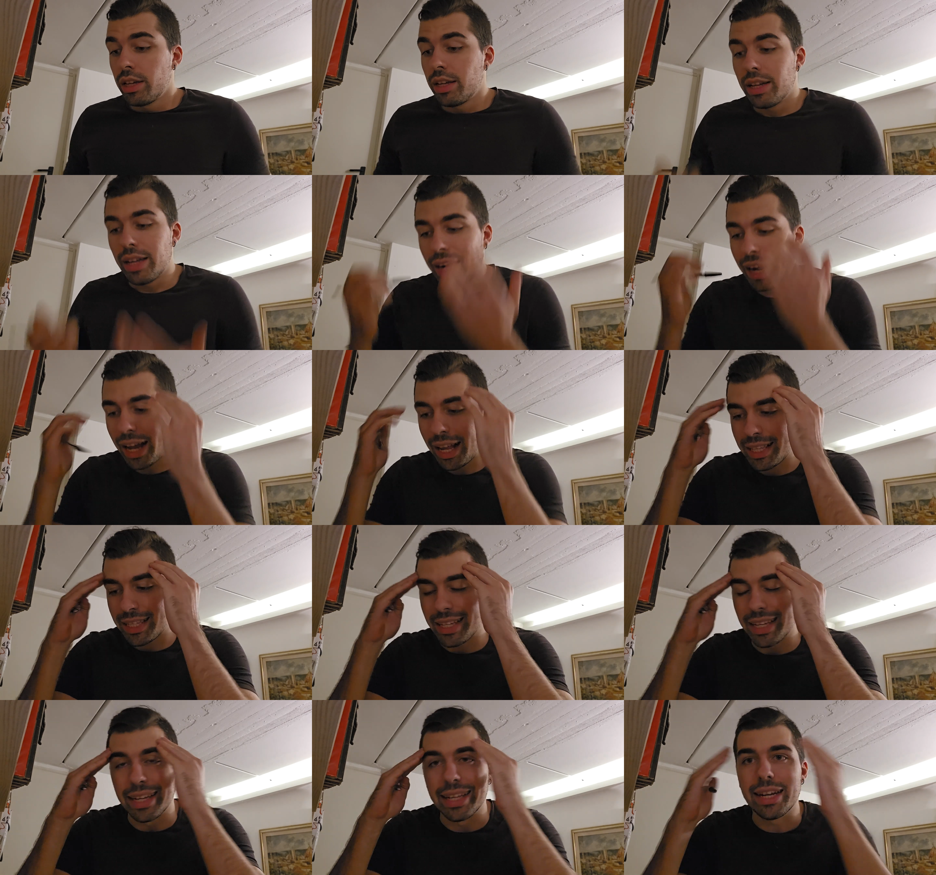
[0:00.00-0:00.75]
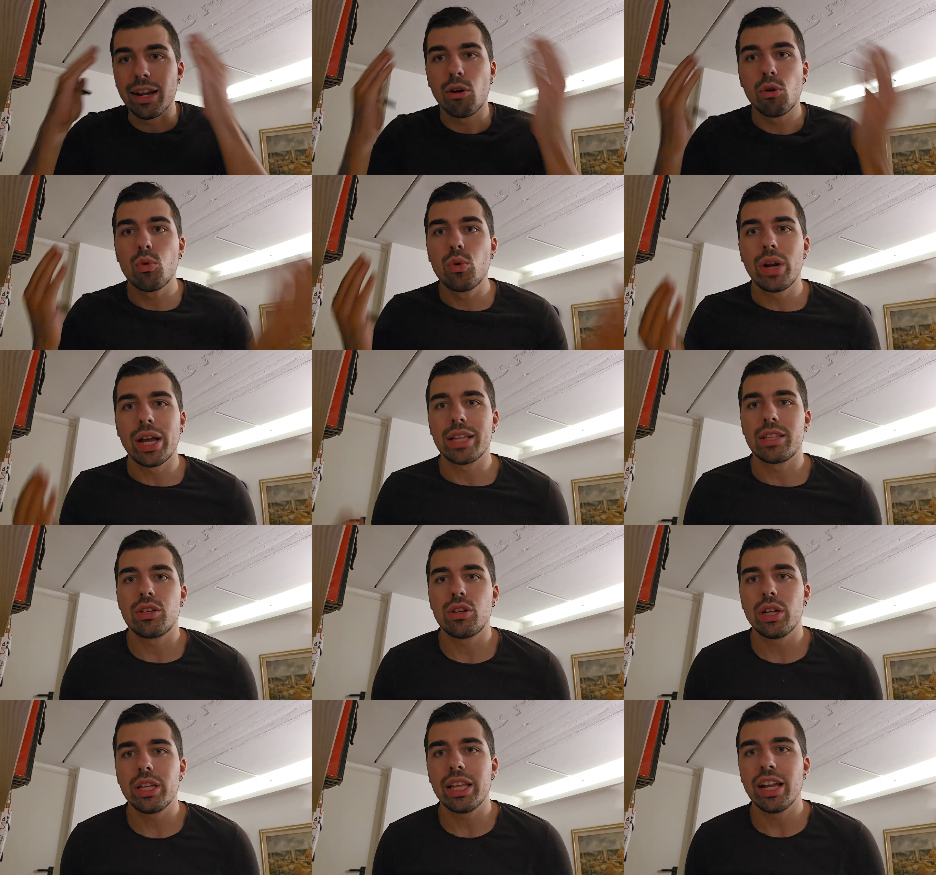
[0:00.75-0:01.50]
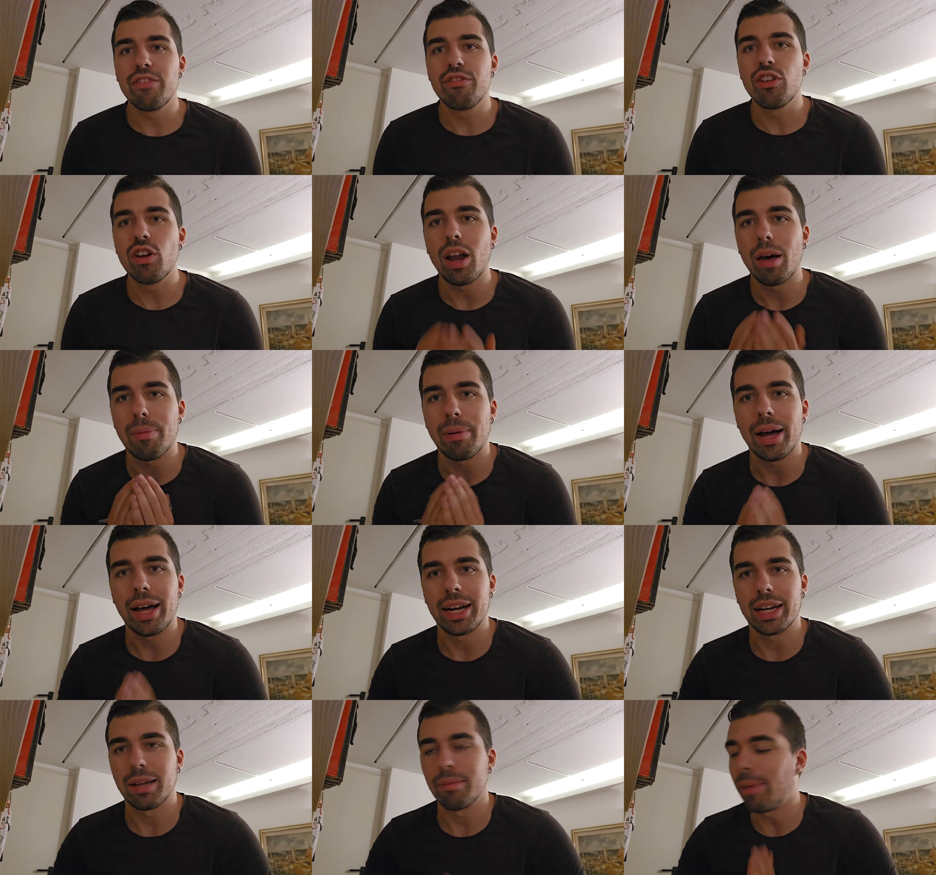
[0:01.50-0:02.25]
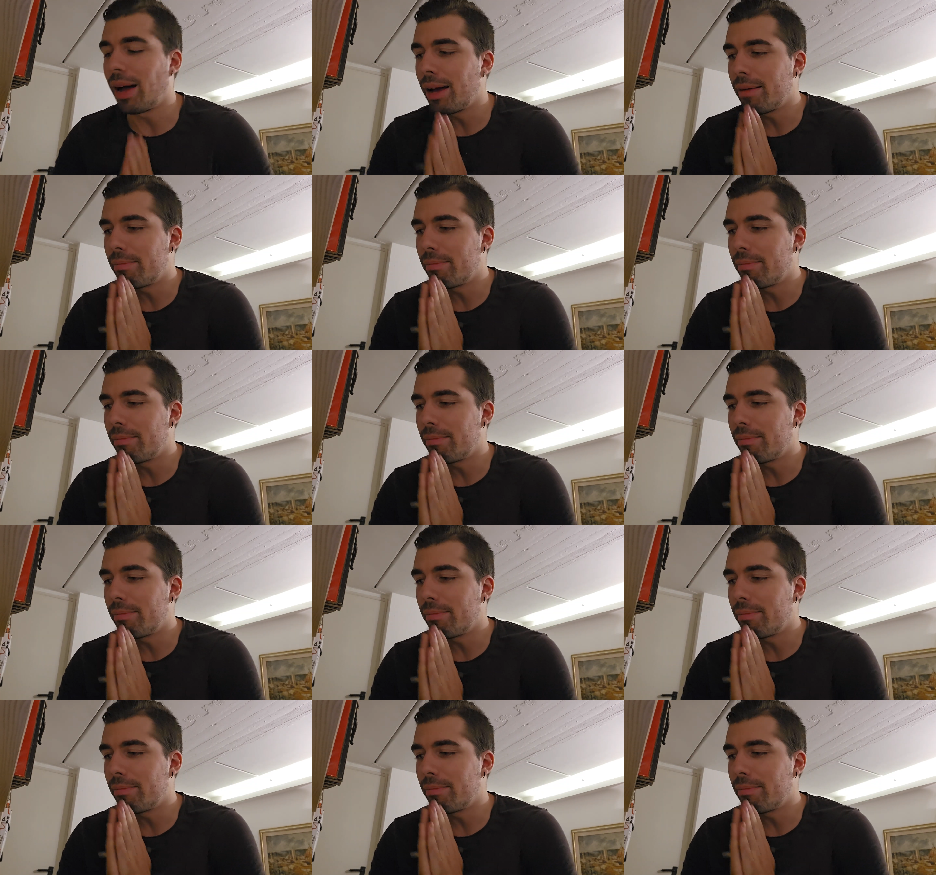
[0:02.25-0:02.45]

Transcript: Ragazzi, l'inaugurazione del Viola Park, ma,